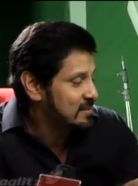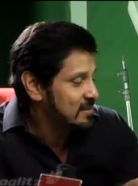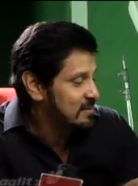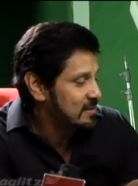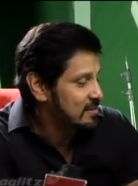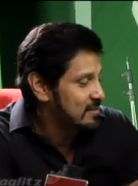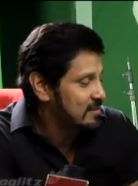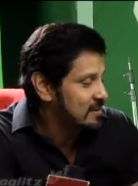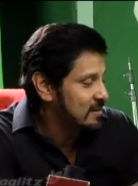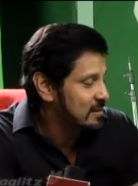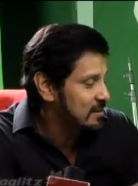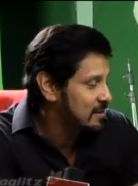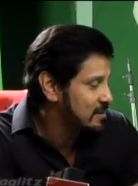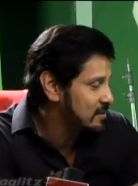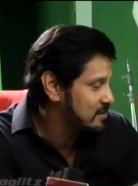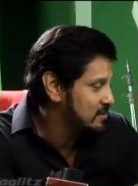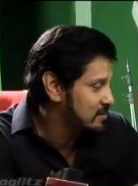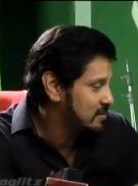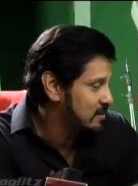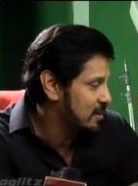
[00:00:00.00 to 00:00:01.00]
ஐ திங்க் இந்தியா
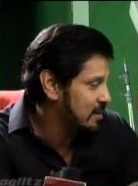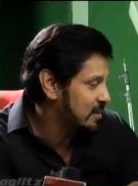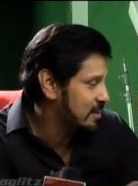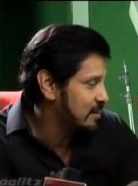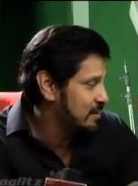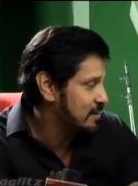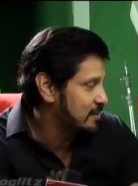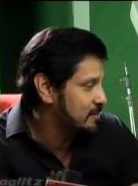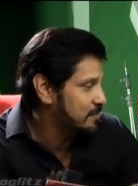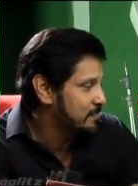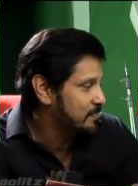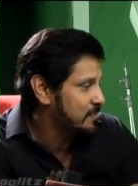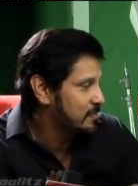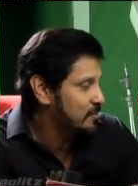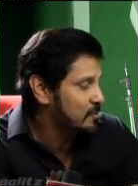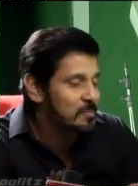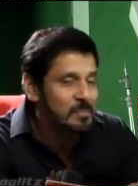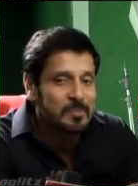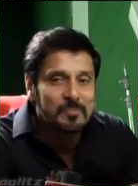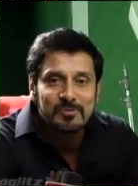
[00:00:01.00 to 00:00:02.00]
கிளிஸ் கலக்கிட்டாங்க
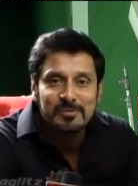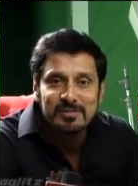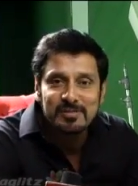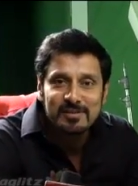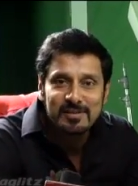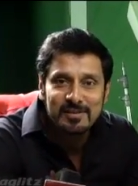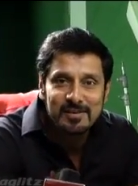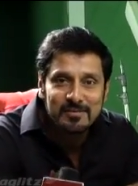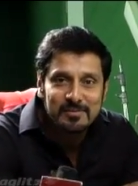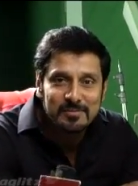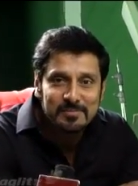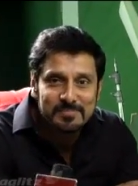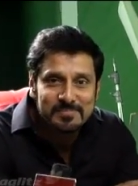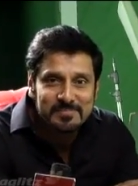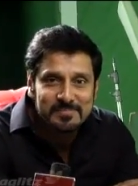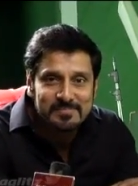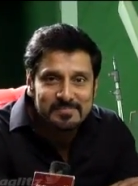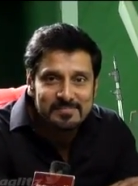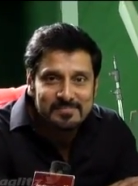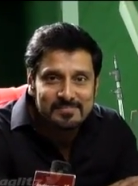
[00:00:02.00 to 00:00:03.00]
ரொம்ப பிடிச்சிருக்கு எனக்கு
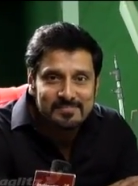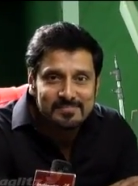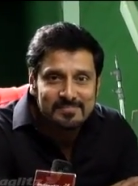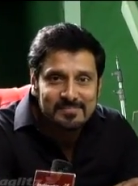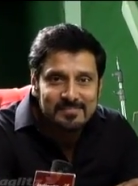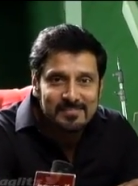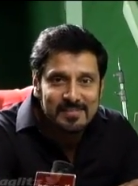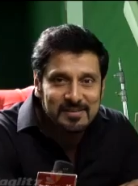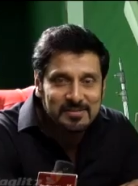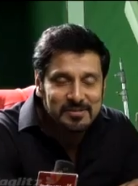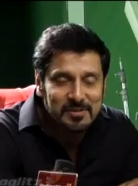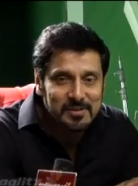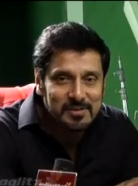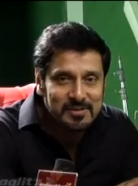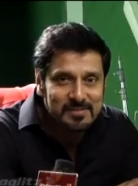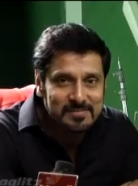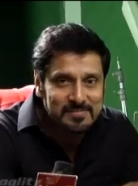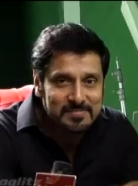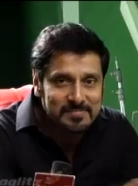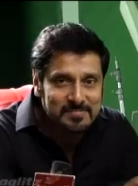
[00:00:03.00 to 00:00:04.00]
தேங்க்ஸ் அலா